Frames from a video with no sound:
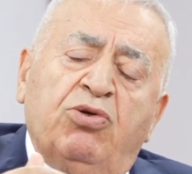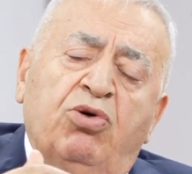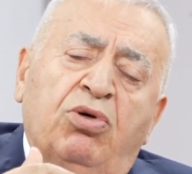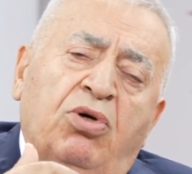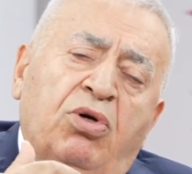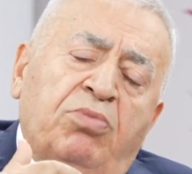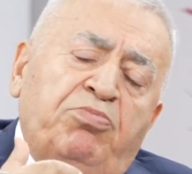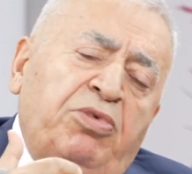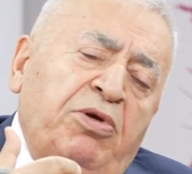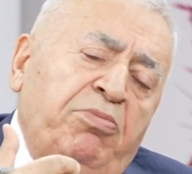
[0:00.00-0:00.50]

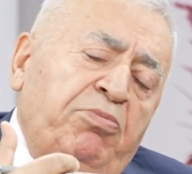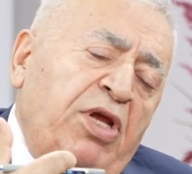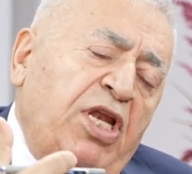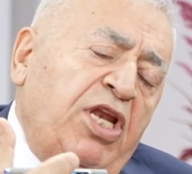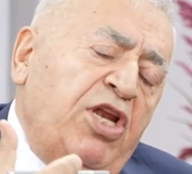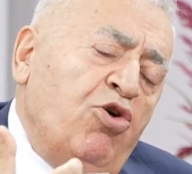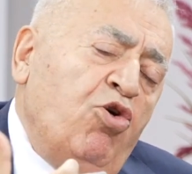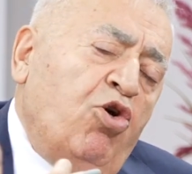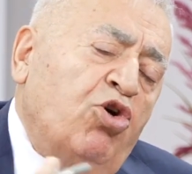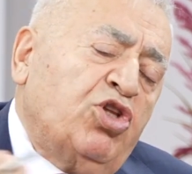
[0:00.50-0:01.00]
O bir
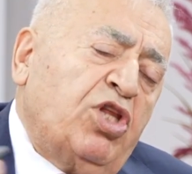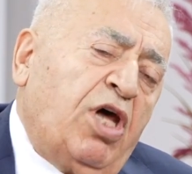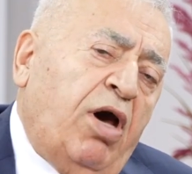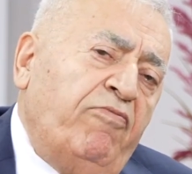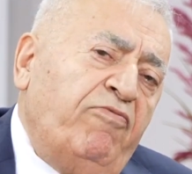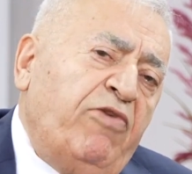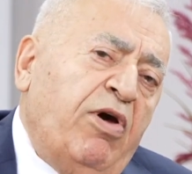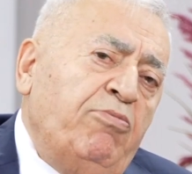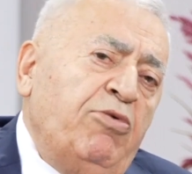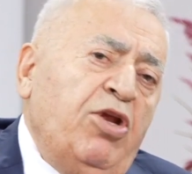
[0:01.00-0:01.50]
milli
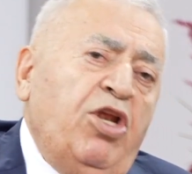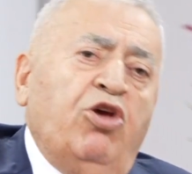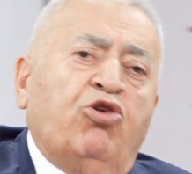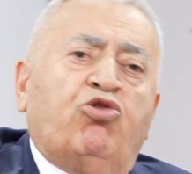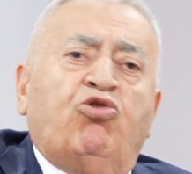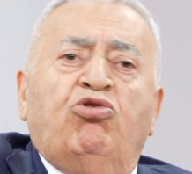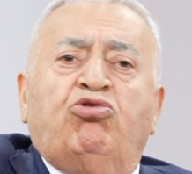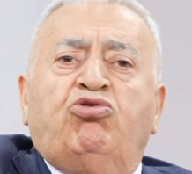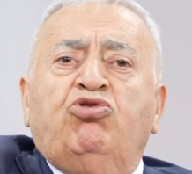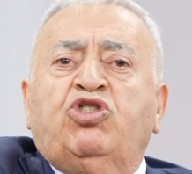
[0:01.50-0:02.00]
ortam ve milli
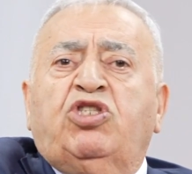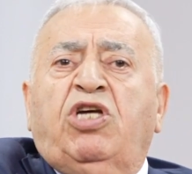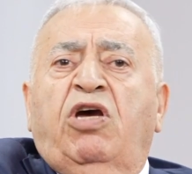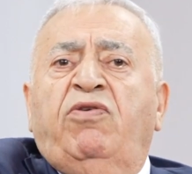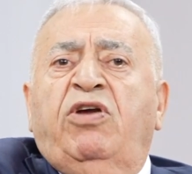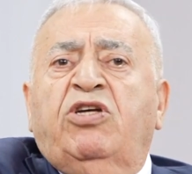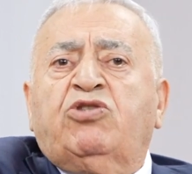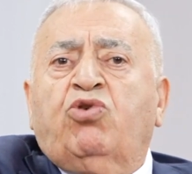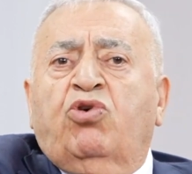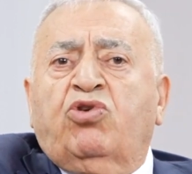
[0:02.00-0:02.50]
kültür
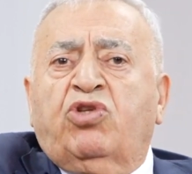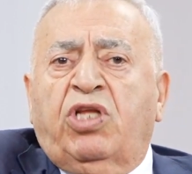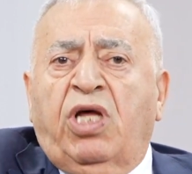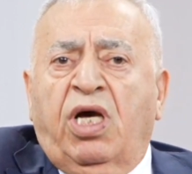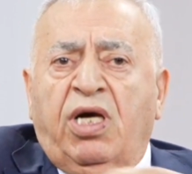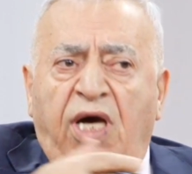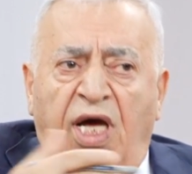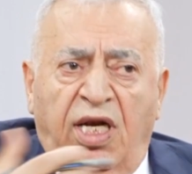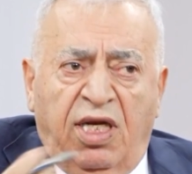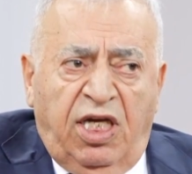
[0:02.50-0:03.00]
çevresi
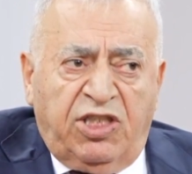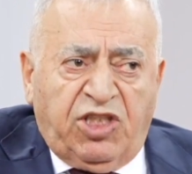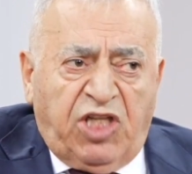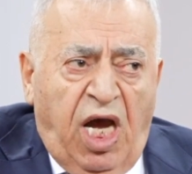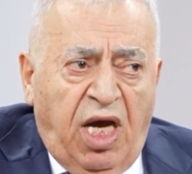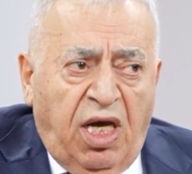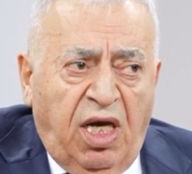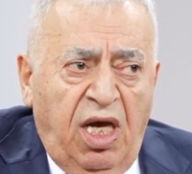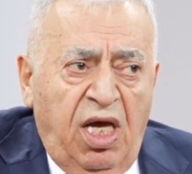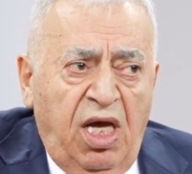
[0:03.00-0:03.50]
ortadan
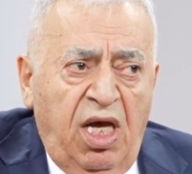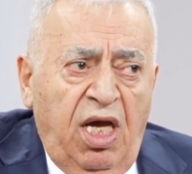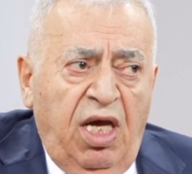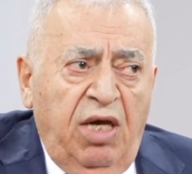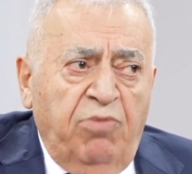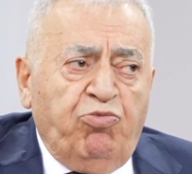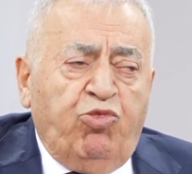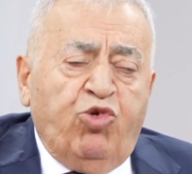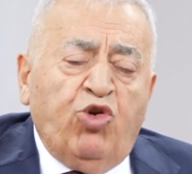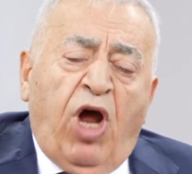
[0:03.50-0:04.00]
kalkacak.
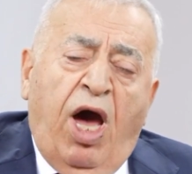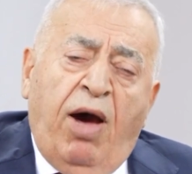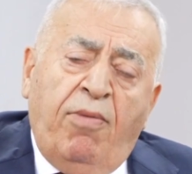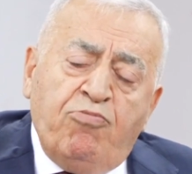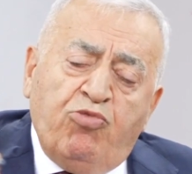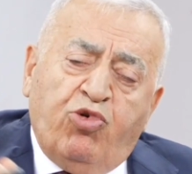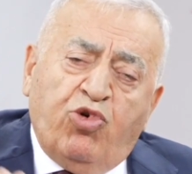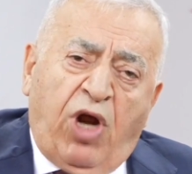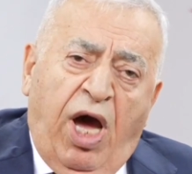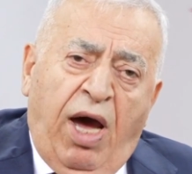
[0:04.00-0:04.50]

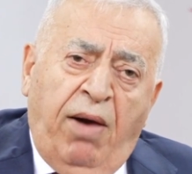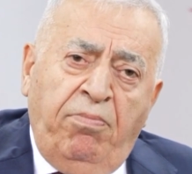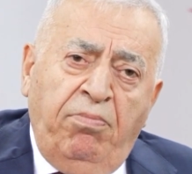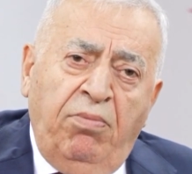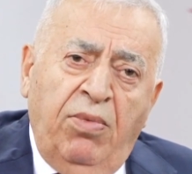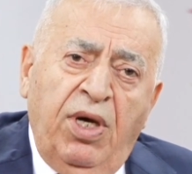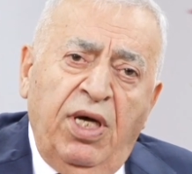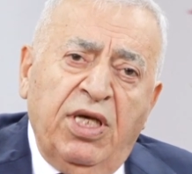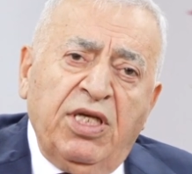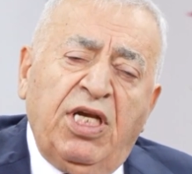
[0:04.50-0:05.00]
Buram buram
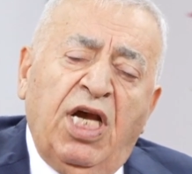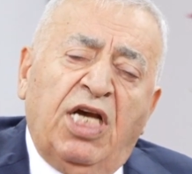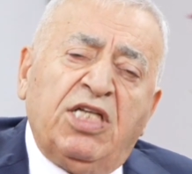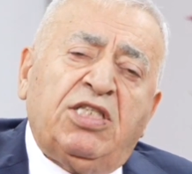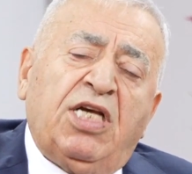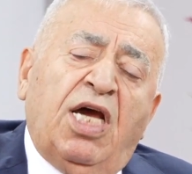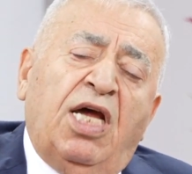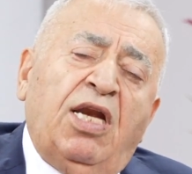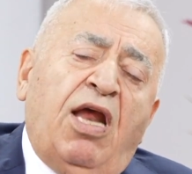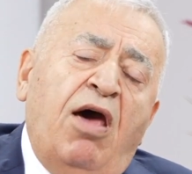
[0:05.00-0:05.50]

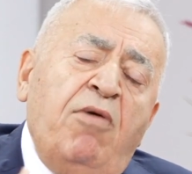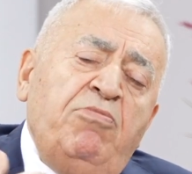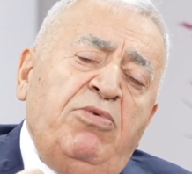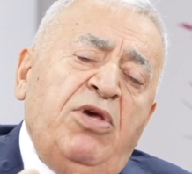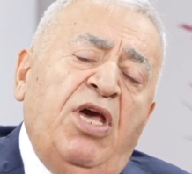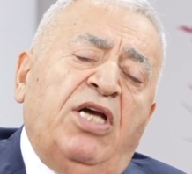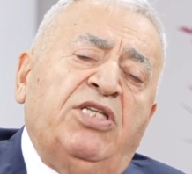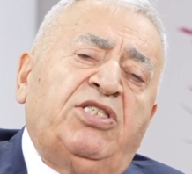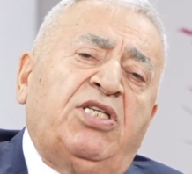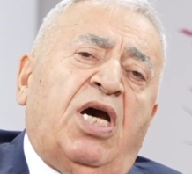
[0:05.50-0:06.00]

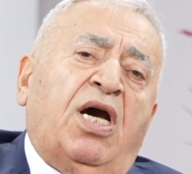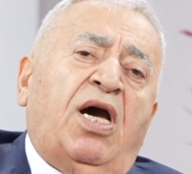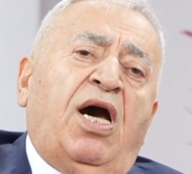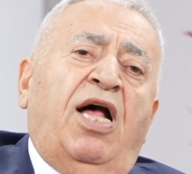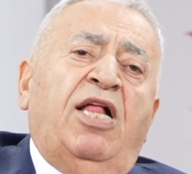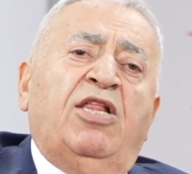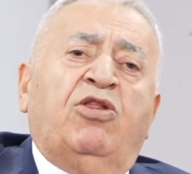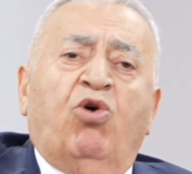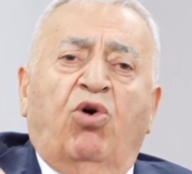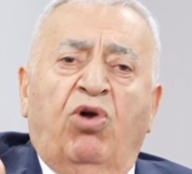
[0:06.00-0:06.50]
yaşanamayacak
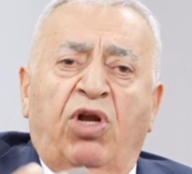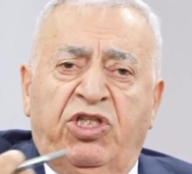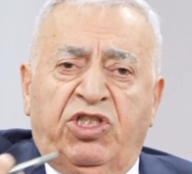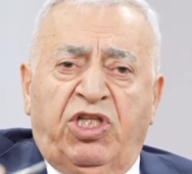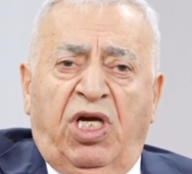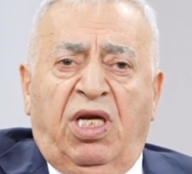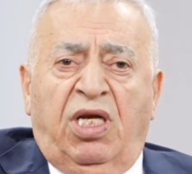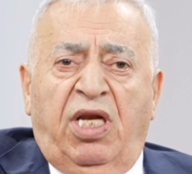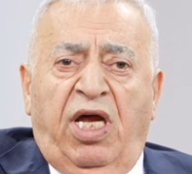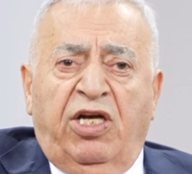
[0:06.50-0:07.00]
halde
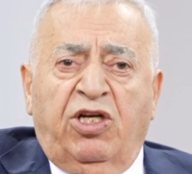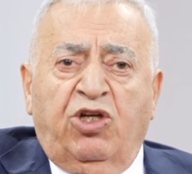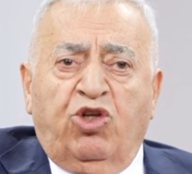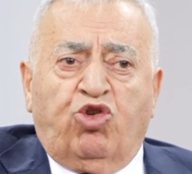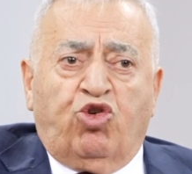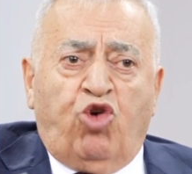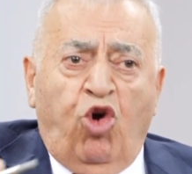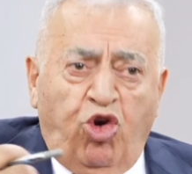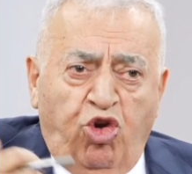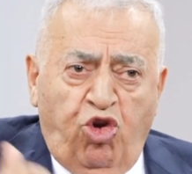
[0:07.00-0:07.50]
olacaklarını
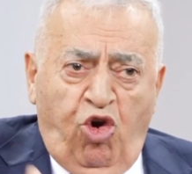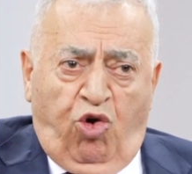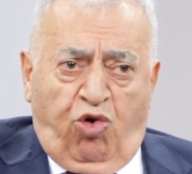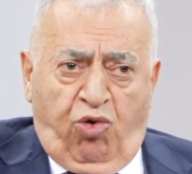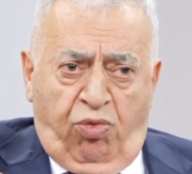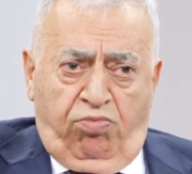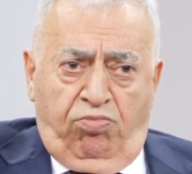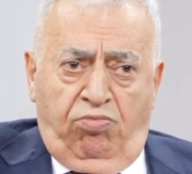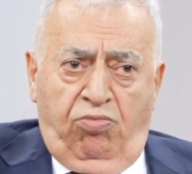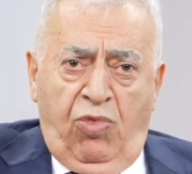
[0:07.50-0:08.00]

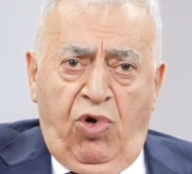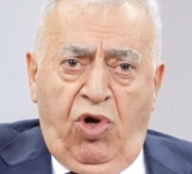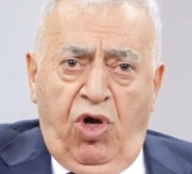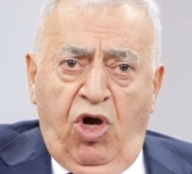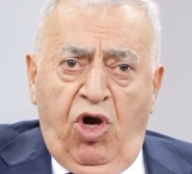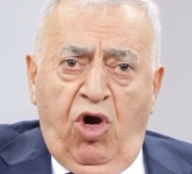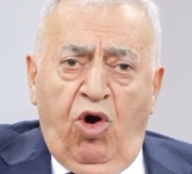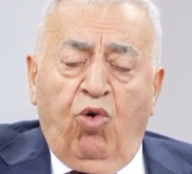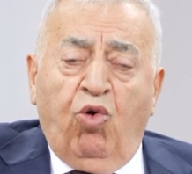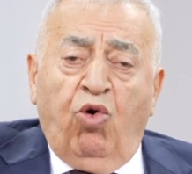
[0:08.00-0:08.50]
görüyorum.
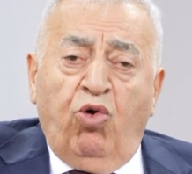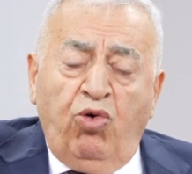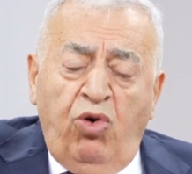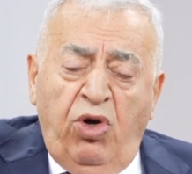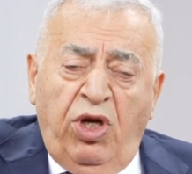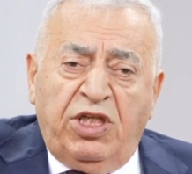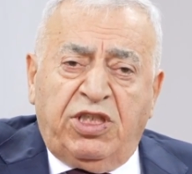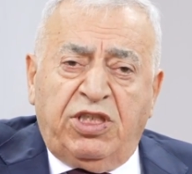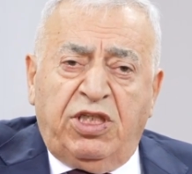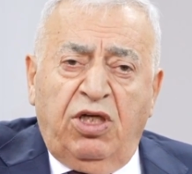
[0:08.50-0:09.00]

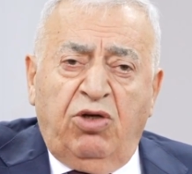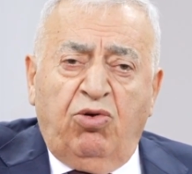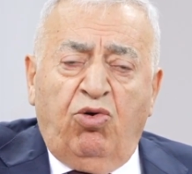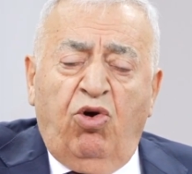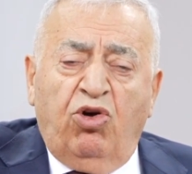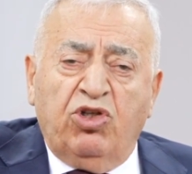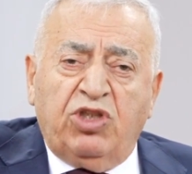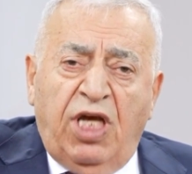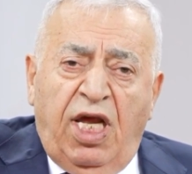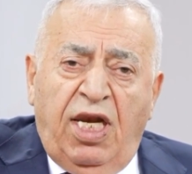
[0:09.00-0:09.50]
Onun için
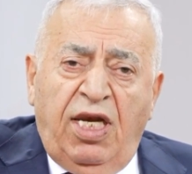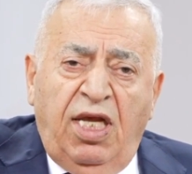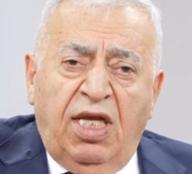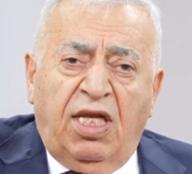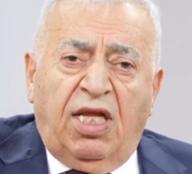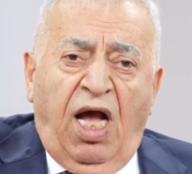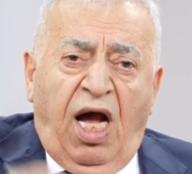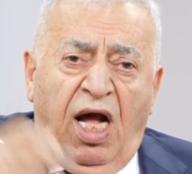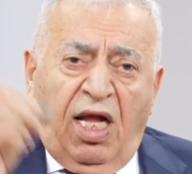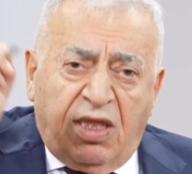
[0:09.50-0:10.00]

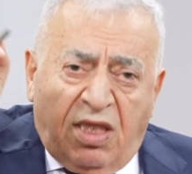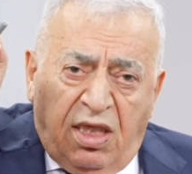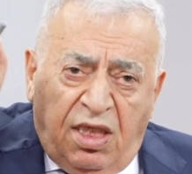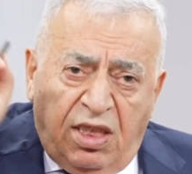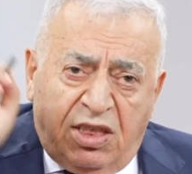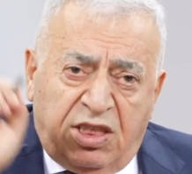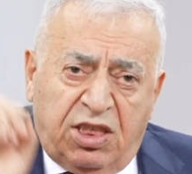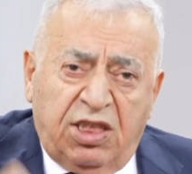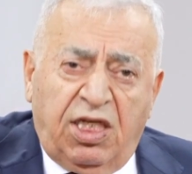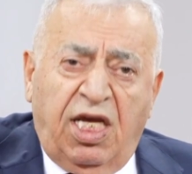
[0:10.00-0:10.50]
özellikle
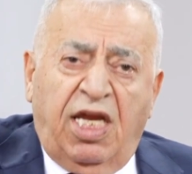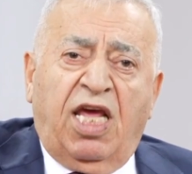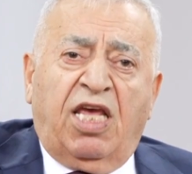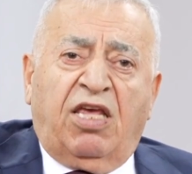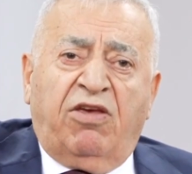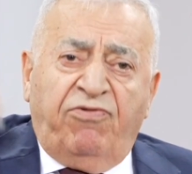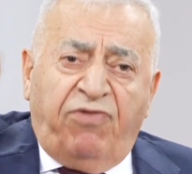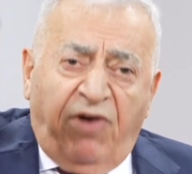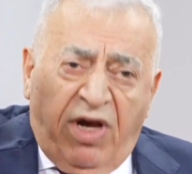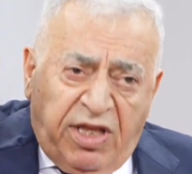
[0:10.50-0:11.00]
altını
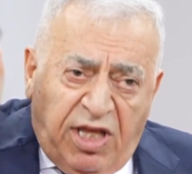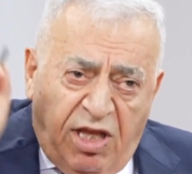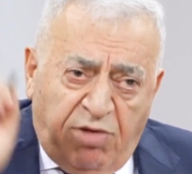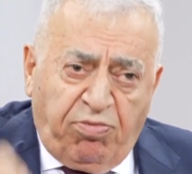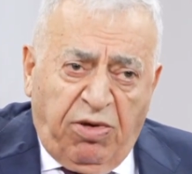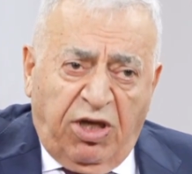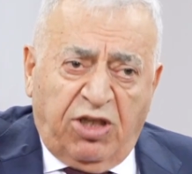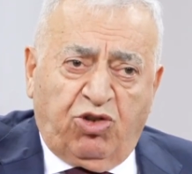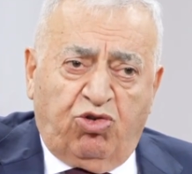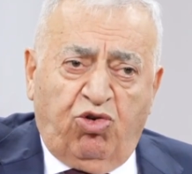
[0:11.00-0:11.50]
çizerek ifade
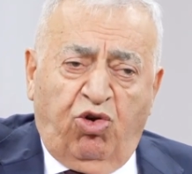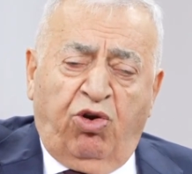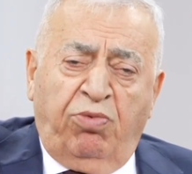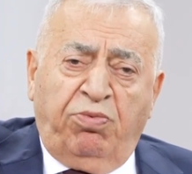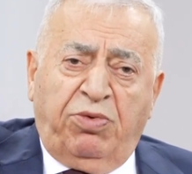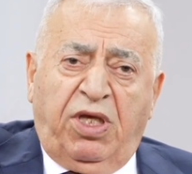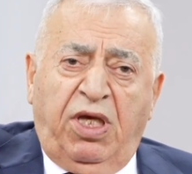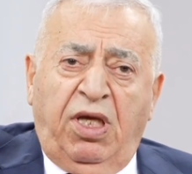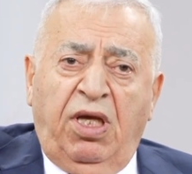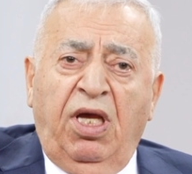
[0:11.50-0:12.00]
etmek
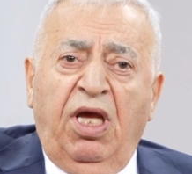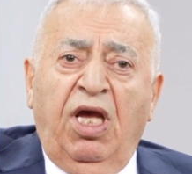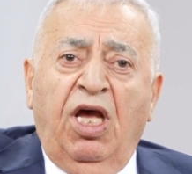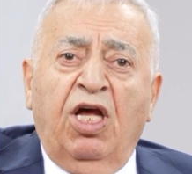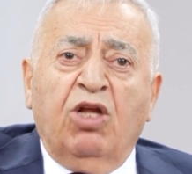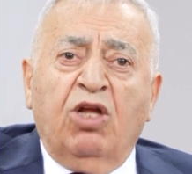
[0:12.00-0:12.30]
istiyorum ki